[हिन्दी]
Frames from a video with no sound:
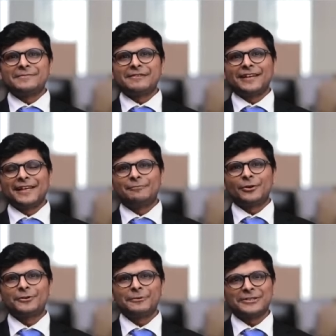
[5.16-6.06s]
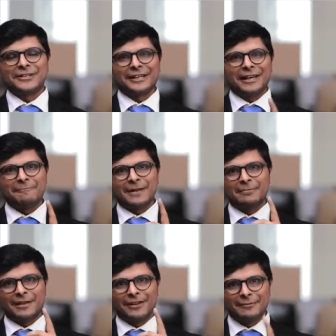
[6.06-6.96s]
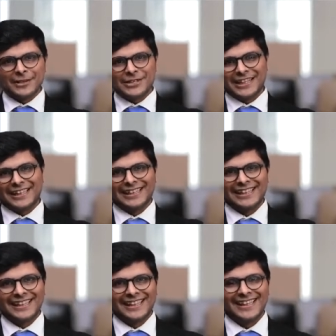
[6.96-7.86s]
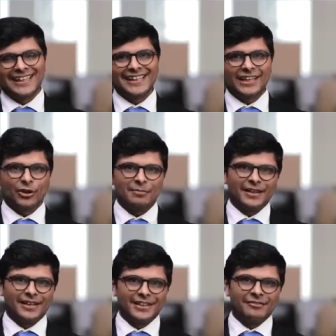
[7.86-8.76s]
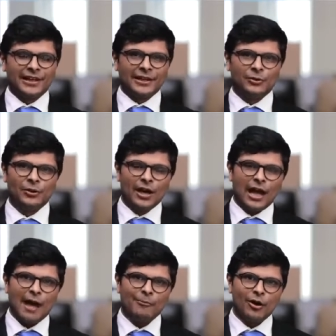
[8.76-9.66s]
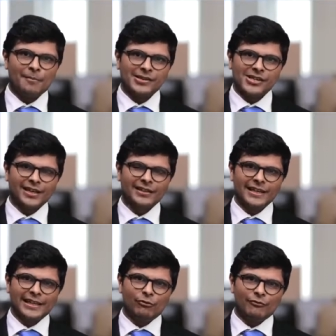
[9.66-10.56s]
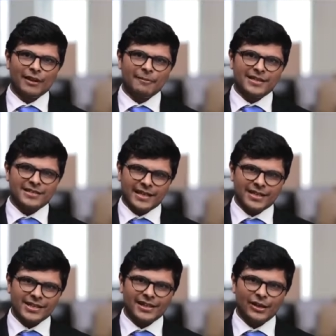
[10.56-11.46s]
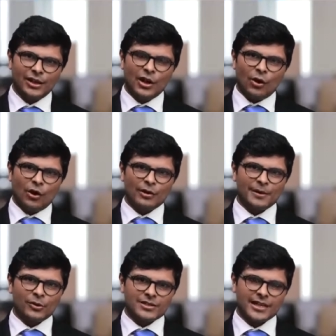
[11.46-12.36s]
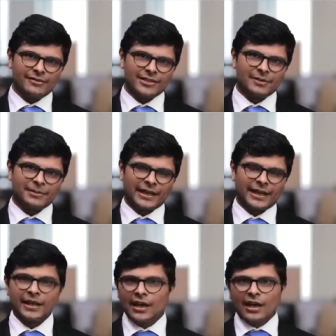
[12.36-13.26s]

कम्स अ वेरी इंपॉर्टेंट क्वेश्चन अगर आपने अपना वेब्रिज खरीद लिया है या तो आप खरीदने वाले हो आपको हमेशा लगता है कि वो वेब्रिज सही चले और मेरे को सही वजन बताए